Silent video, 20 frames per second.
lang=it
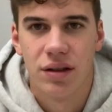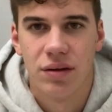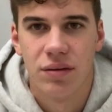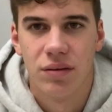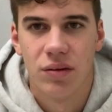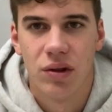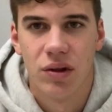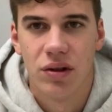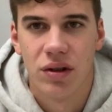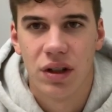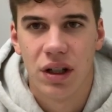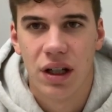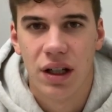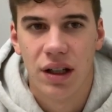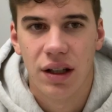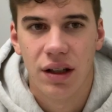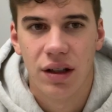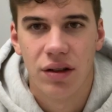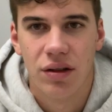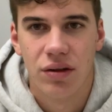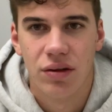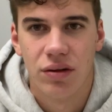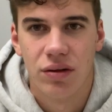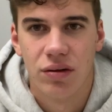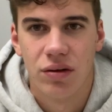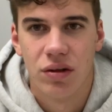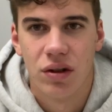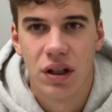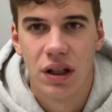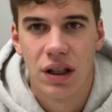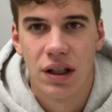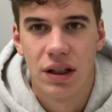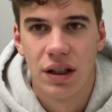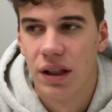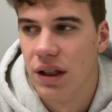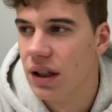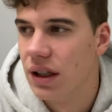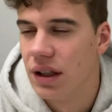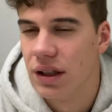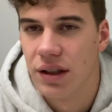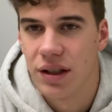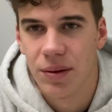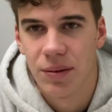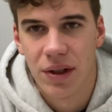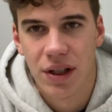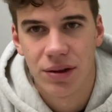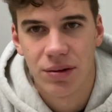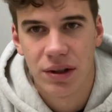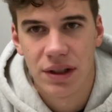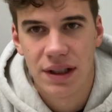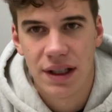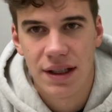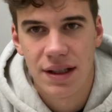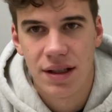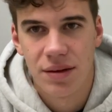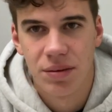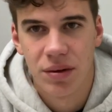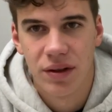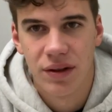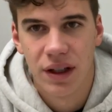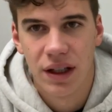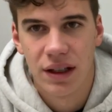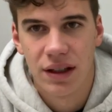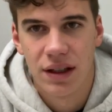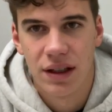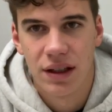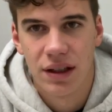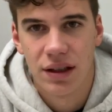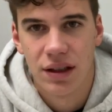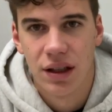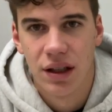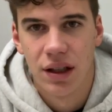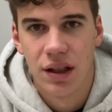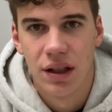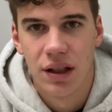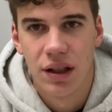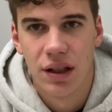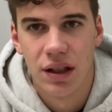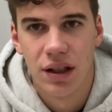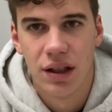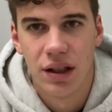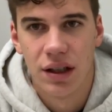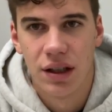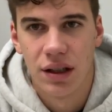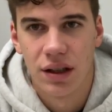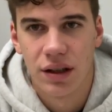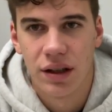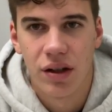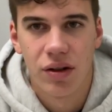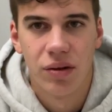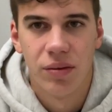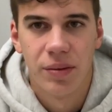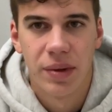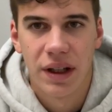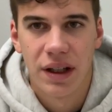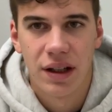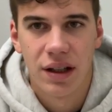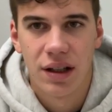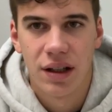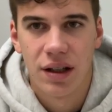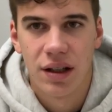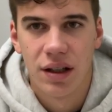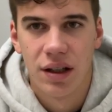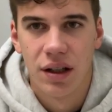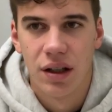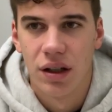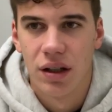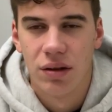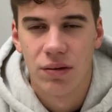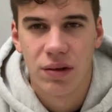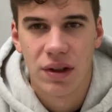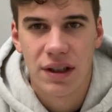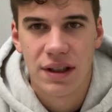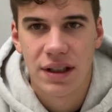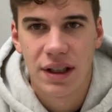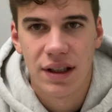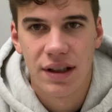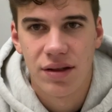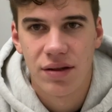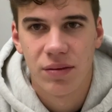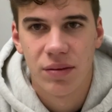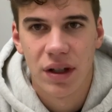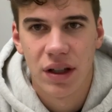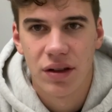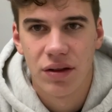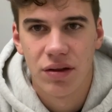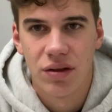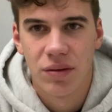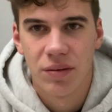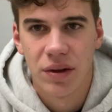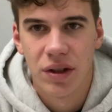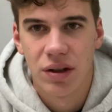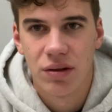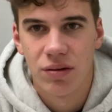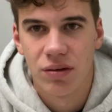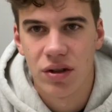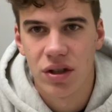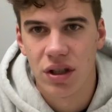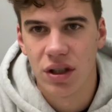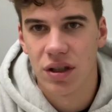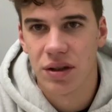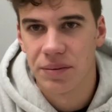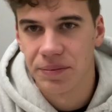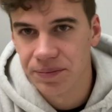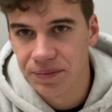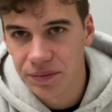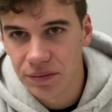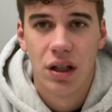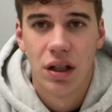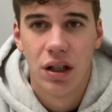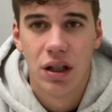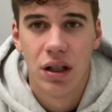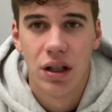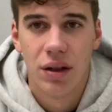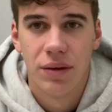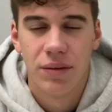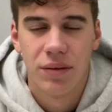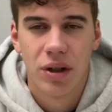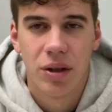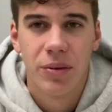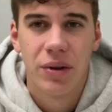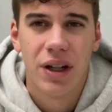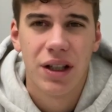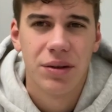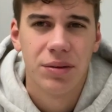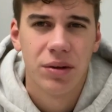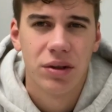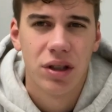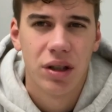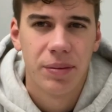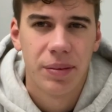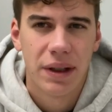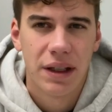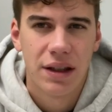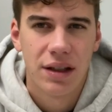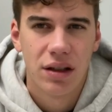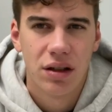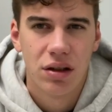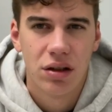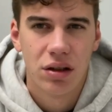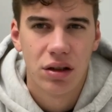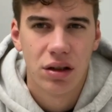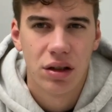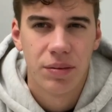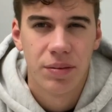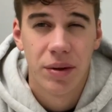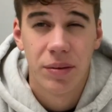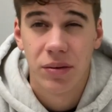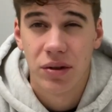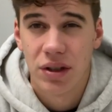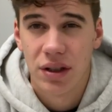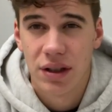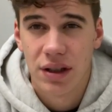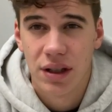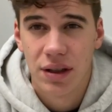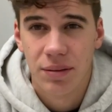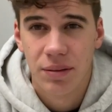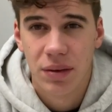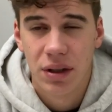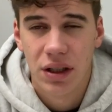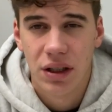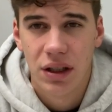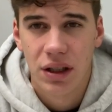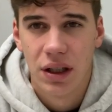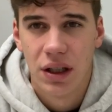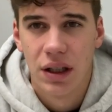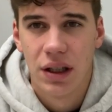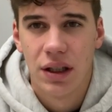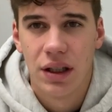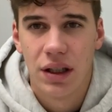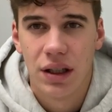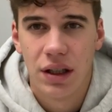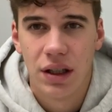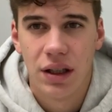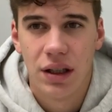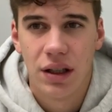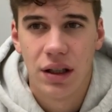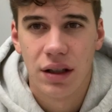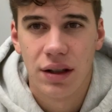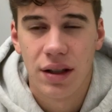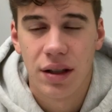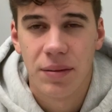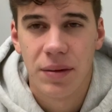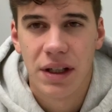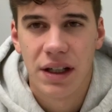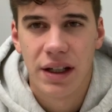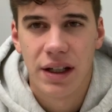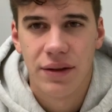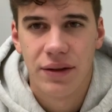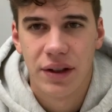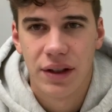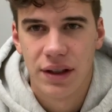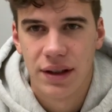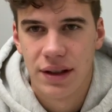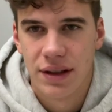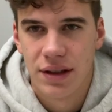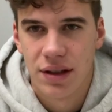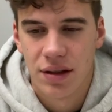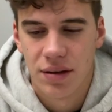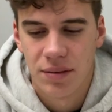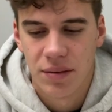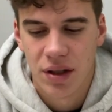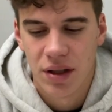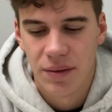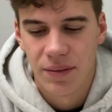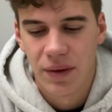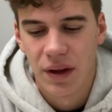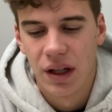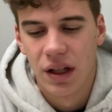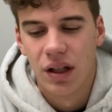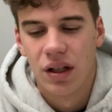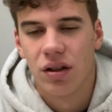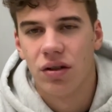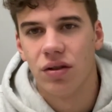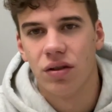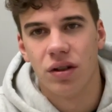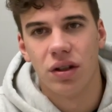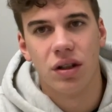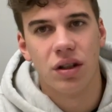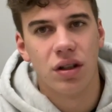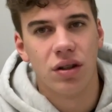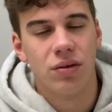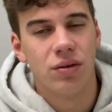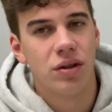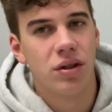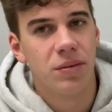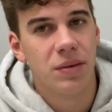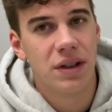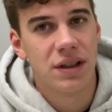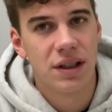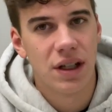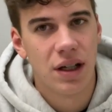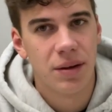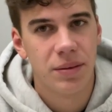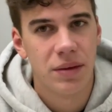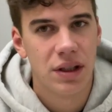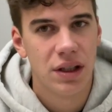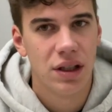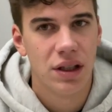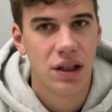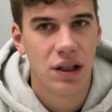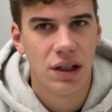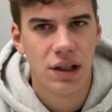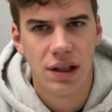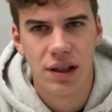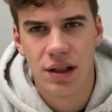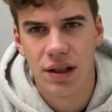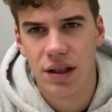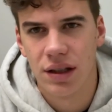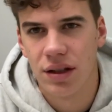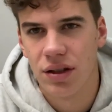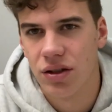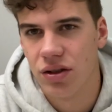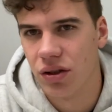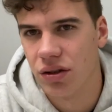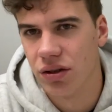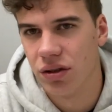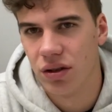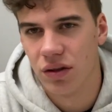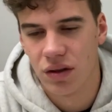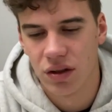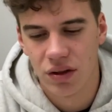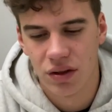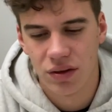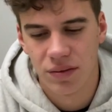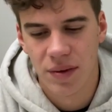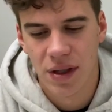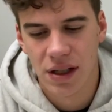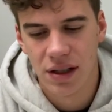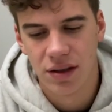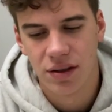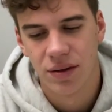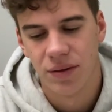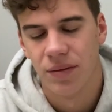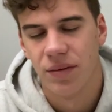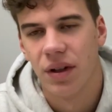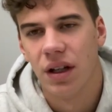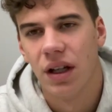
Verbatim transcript: molto grande ognuno ha diciamo, la sua stanza privata eh, che comprende una stanza, un bagno e una mini cucina eh, il mio Erasmus è partito il primo settembre e terminerà il 20 dicembre con gli ultimi esami il 18 se non sbaglio